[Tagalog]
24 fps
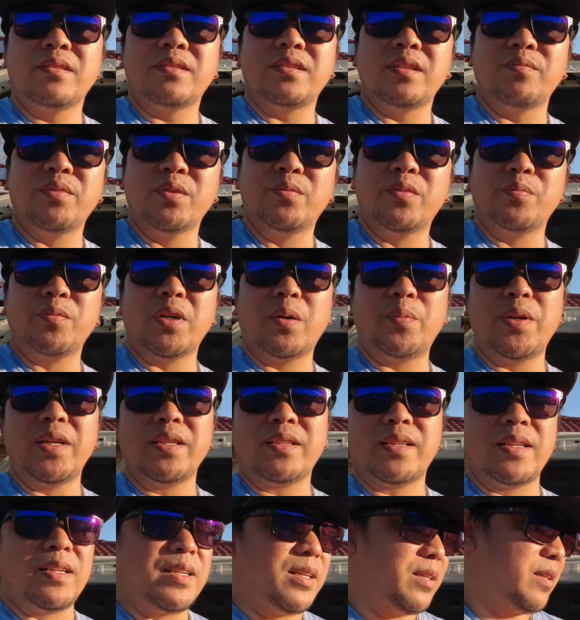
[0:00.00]
Kasi may
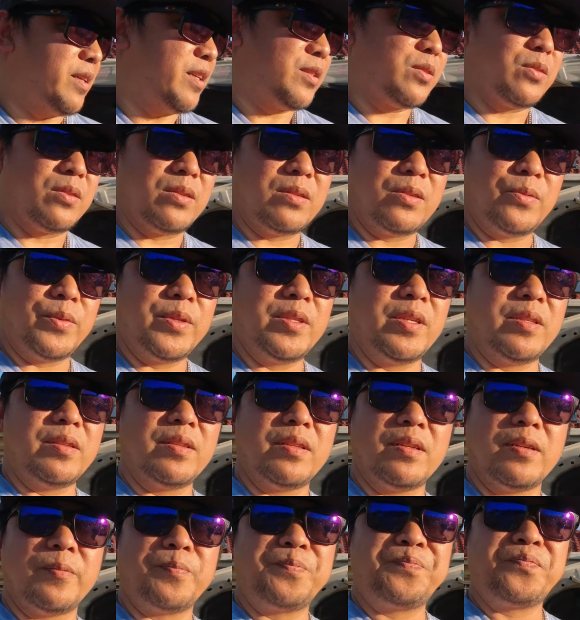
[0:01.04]
magpapalit ka lang. Ito,
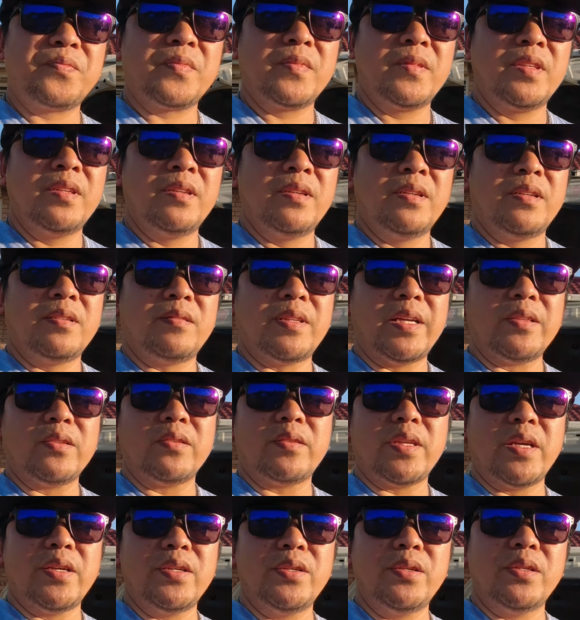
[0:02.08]
within uh, 9
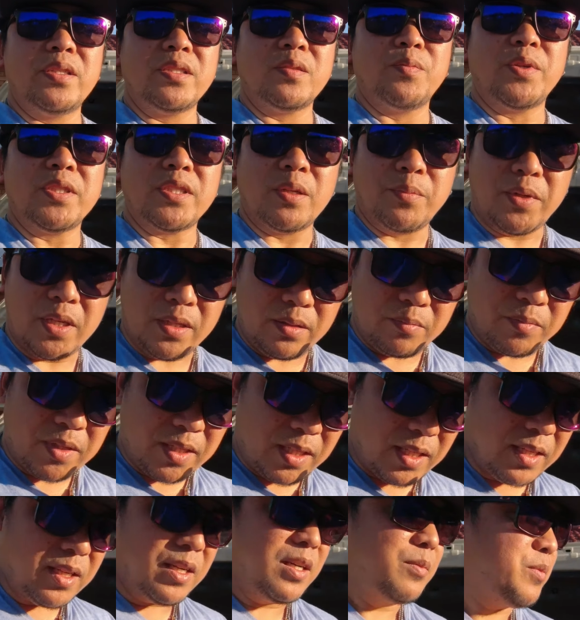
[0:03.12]
to 10 years, basta
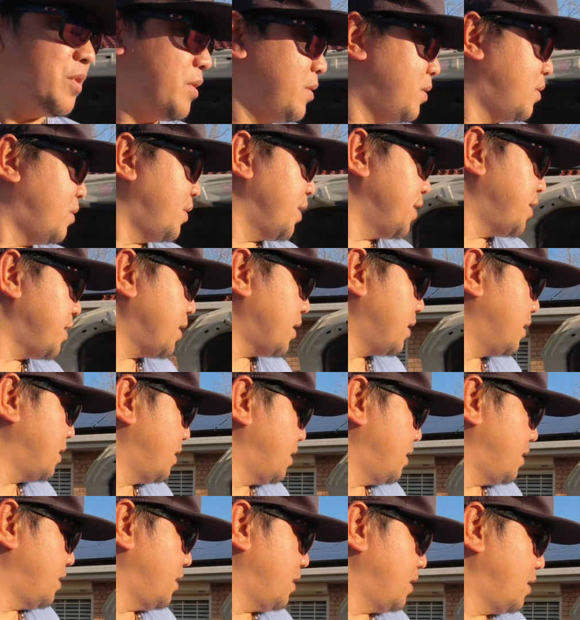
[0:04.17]
mahalaga mo, okay siya.
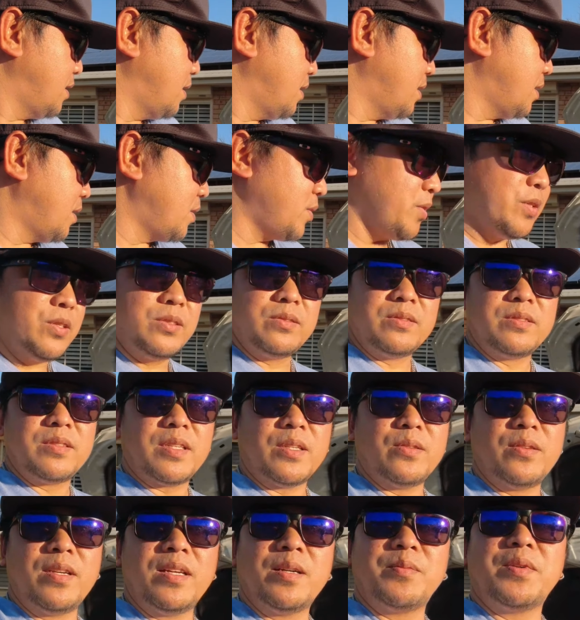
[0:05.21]
So yun,
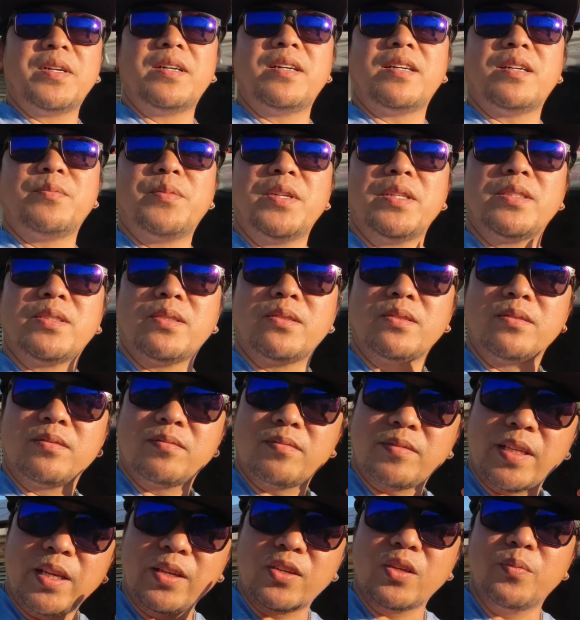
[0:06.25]
ganun lang mga kabalsong.
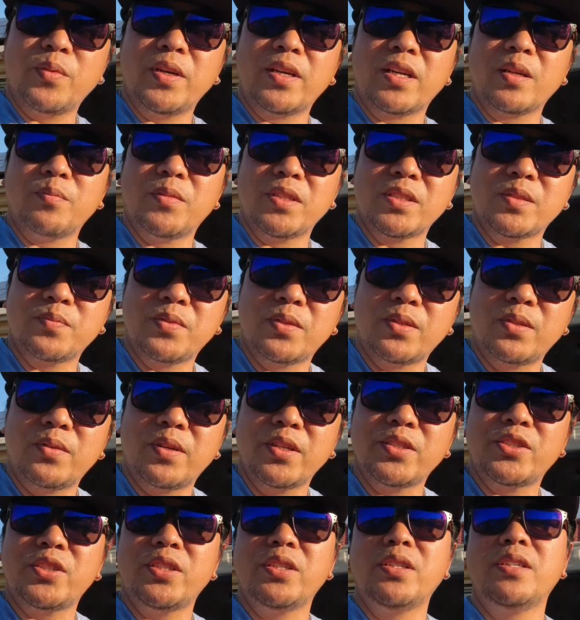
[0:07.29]
Thank you very much for
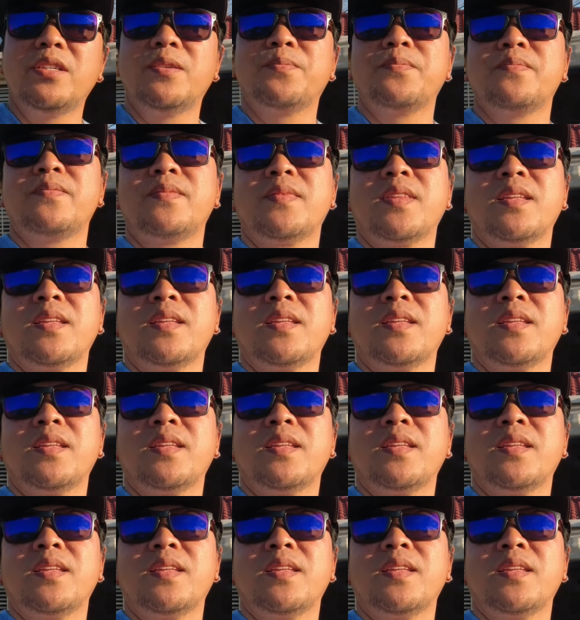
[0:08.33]
watching.